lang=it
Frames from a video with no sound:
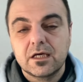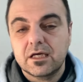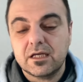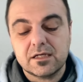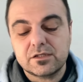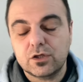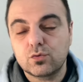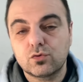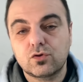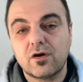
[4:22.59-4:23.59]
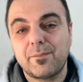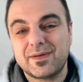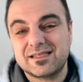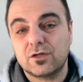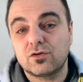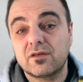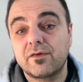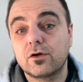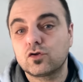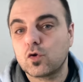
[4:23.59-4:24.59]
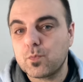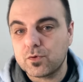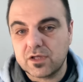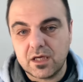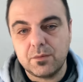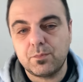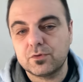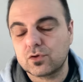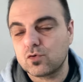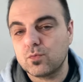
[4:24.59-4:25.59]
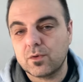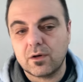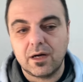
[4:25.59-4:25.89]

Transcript: Innanzitutto è passato davvero troppo tempo tra un numero